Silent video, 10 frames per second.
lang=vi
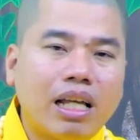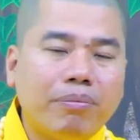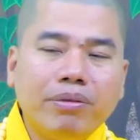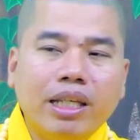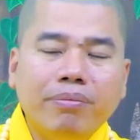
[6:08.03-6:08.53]

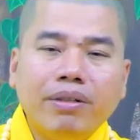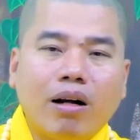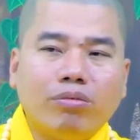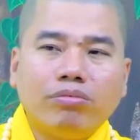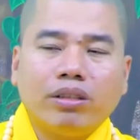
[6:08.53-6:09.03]
Tâm nhiễm
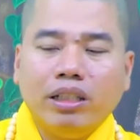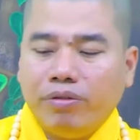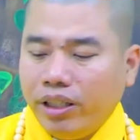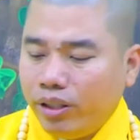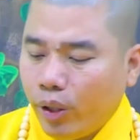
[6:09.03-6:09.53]
độc
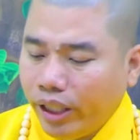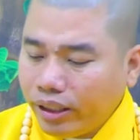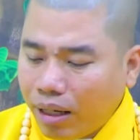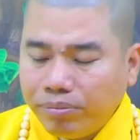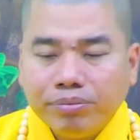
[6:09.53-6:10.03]
thì phải
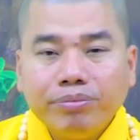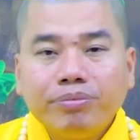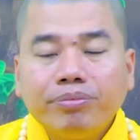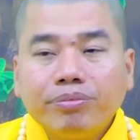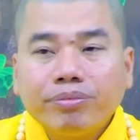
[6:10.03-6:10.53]
chuyển tâm.
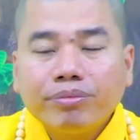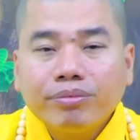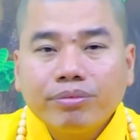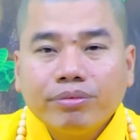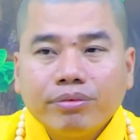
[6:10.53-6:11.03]

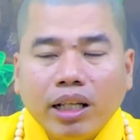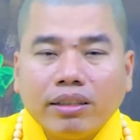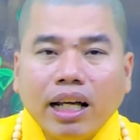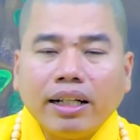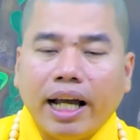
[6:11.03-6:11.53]

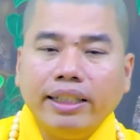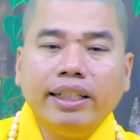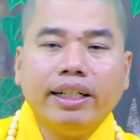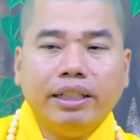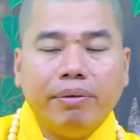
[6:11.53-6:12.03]
Nên tất cả
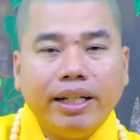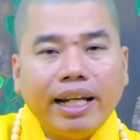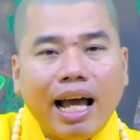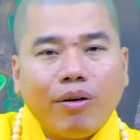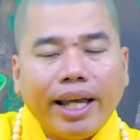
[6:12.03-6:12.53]
những người
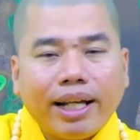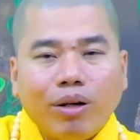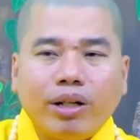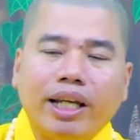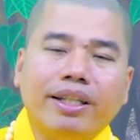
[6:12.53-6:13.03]
bệnh đau nghe
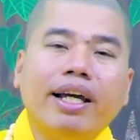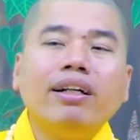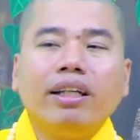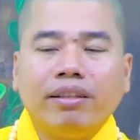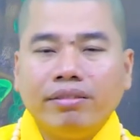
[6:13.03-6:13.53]
câu này
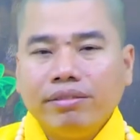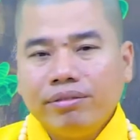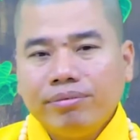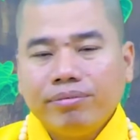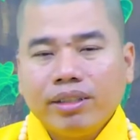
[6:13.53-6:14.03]
nhớ nghe.
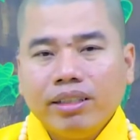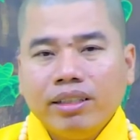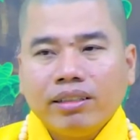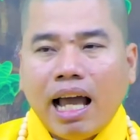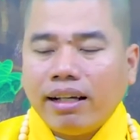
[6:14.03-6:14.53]

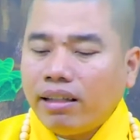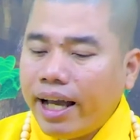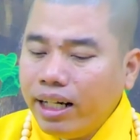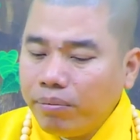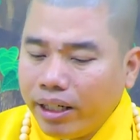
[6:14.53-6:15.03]
Thân
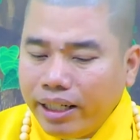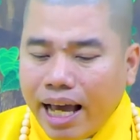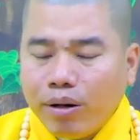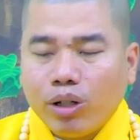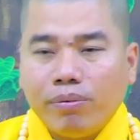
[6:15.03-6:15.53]
thể đã bệnh
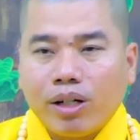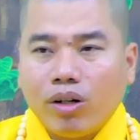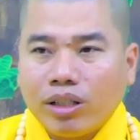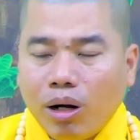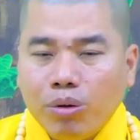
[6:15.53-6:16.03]
đau rồi mà
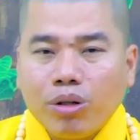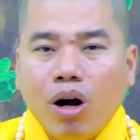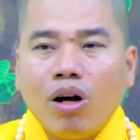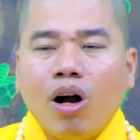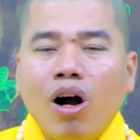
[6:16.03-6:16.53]
còn câu
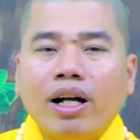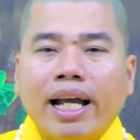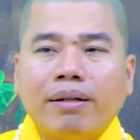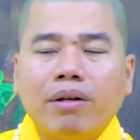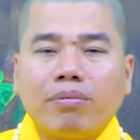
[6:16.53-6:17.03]
có, khó
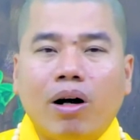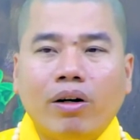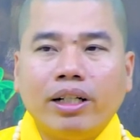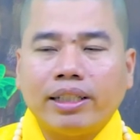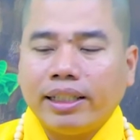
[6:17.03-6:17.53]
khăn, bực
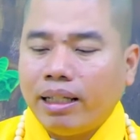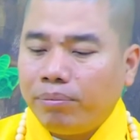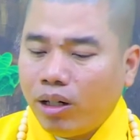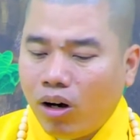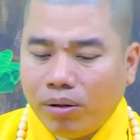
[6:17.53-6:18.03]
bội, người ta
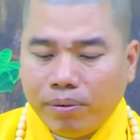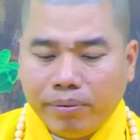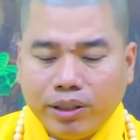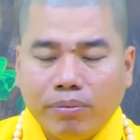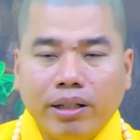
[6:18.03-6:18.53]
chăm lo
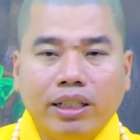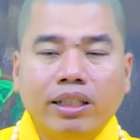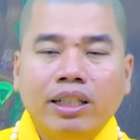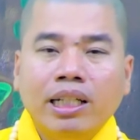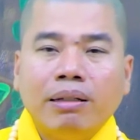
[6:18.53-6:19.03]
mà cho mình,
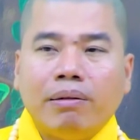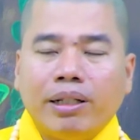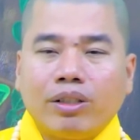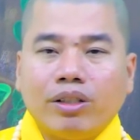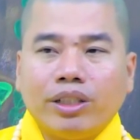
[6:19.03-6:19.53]
mà
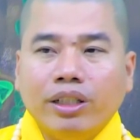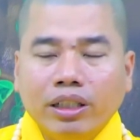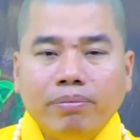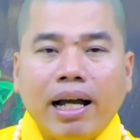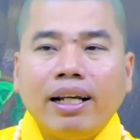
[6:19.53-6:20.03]
mình còn
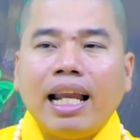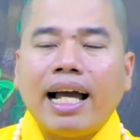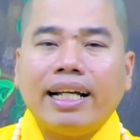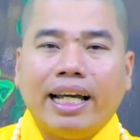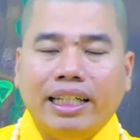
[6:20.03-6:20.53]
chửi mắng
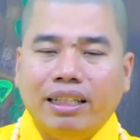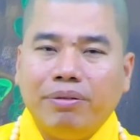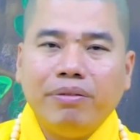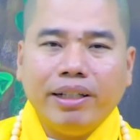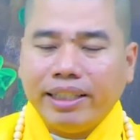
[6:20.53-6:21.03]
la gầy
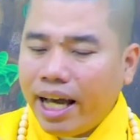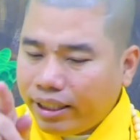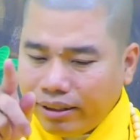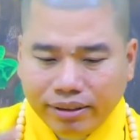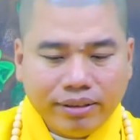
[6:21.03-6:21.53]
là quý vị
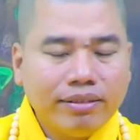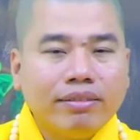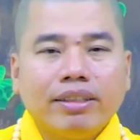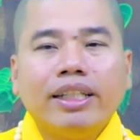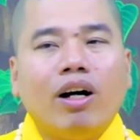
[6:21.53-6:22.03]
chết,
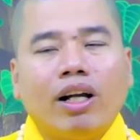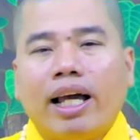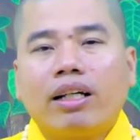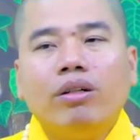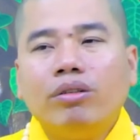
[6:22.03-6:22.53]
đi đọa
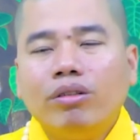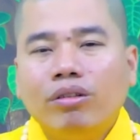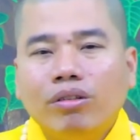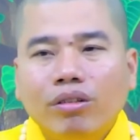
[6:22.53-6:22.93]
lạc luôn.